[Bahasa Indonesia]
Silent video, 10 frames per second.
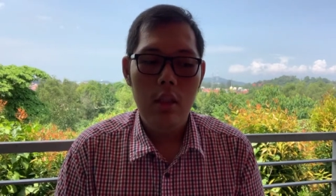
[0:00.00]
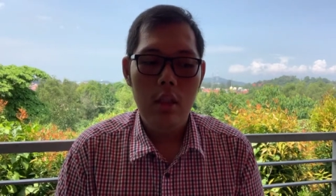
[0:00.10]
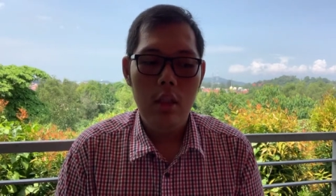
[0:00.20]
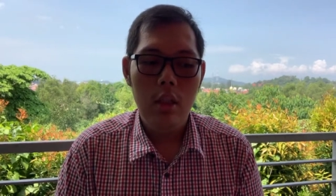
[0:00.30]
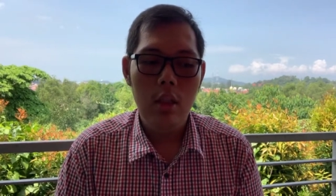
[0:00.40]

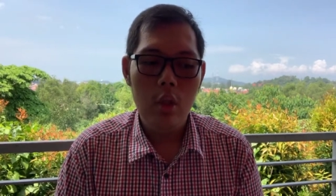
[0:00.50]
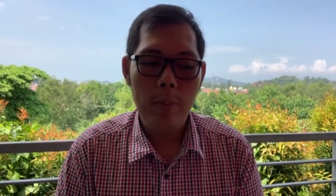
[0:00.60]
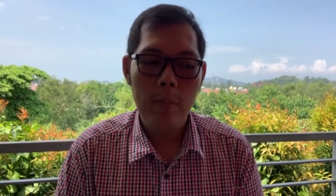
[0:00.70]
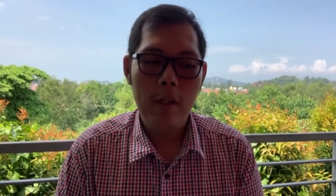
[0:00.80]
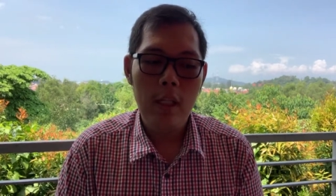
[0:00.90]
Ya,
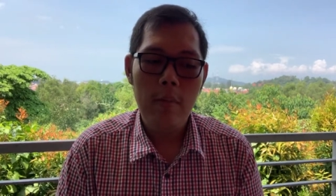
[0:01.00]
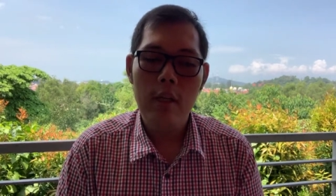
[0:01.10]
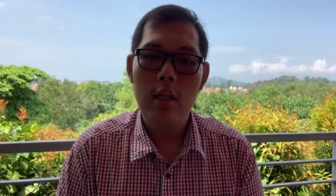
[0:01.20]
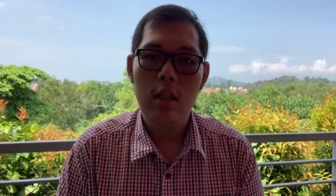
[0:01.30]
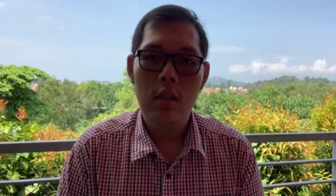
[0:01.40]
topik
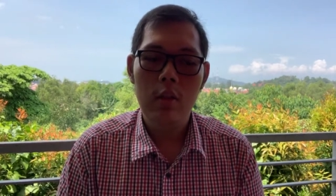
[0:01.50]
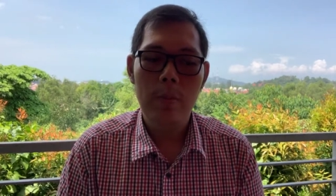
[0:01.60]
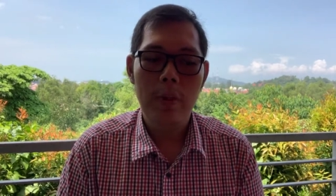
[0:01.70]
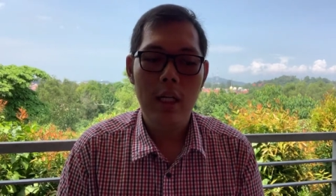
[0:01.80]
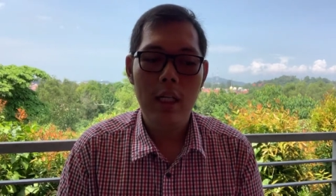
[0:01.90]
pertama itu
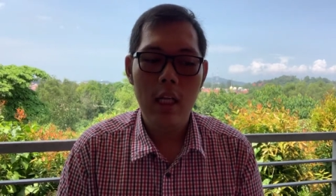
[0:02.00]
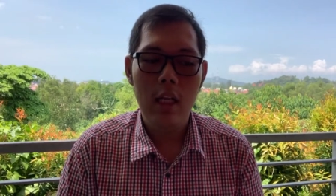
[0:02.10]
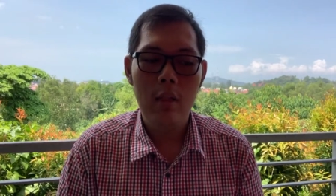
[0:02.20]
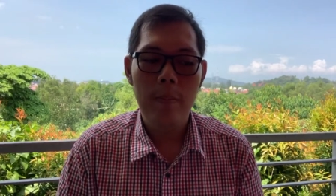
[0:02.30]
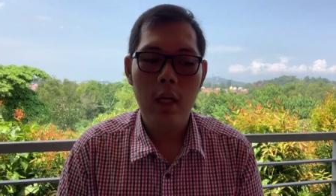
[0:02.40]

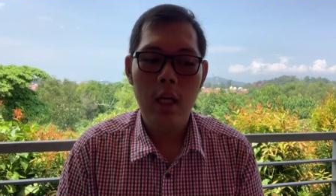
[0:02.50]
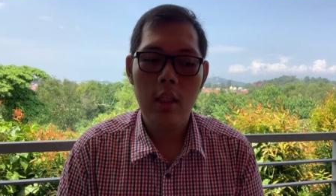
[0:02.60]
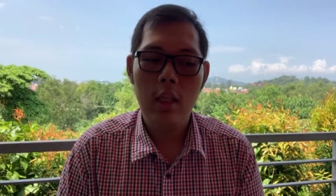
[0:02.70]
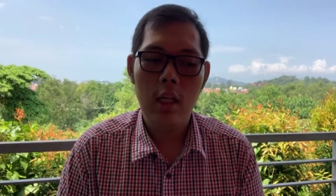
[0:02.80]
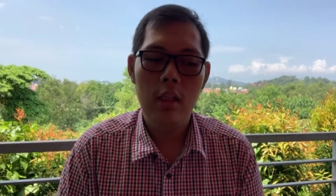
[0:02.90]
pengenalan perangkat
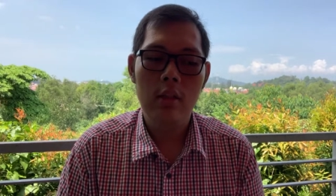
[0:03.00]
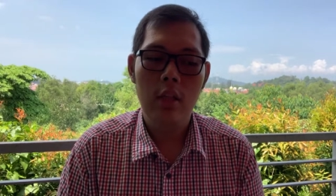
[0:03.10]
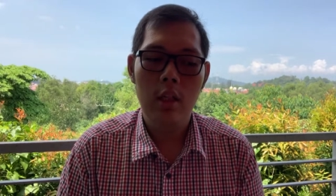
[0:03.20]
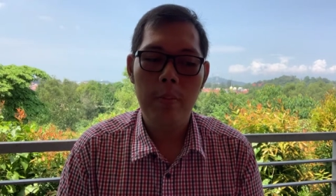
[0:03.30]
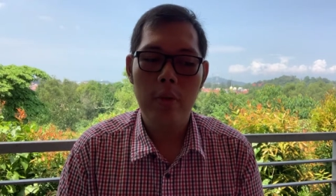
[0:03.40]
keras
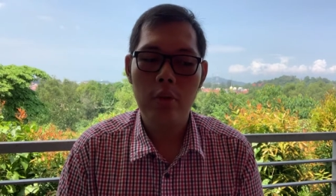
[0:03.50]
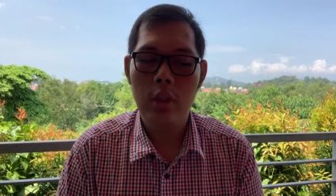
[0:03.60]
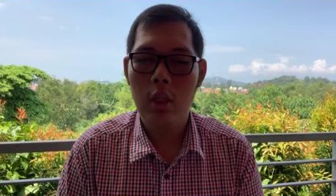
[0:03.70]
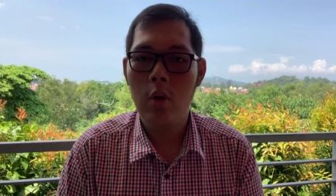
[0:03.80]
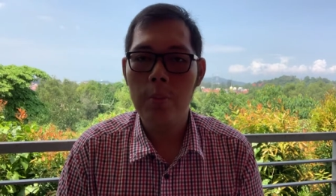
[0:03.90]
dan
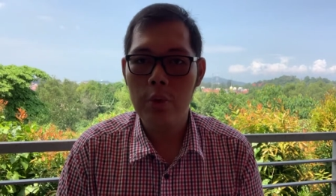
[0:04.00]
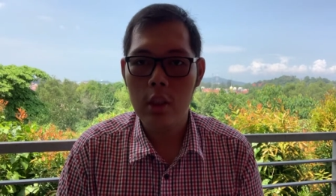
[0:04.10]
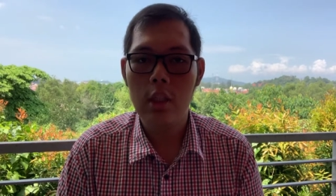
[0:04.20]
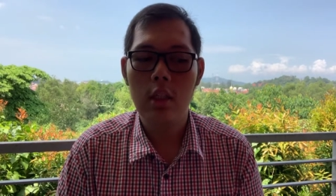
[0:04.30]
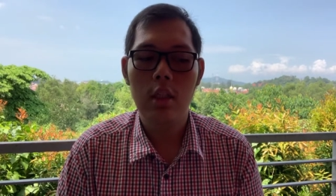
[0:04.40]
personal
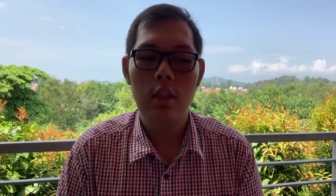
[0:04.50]
komputer.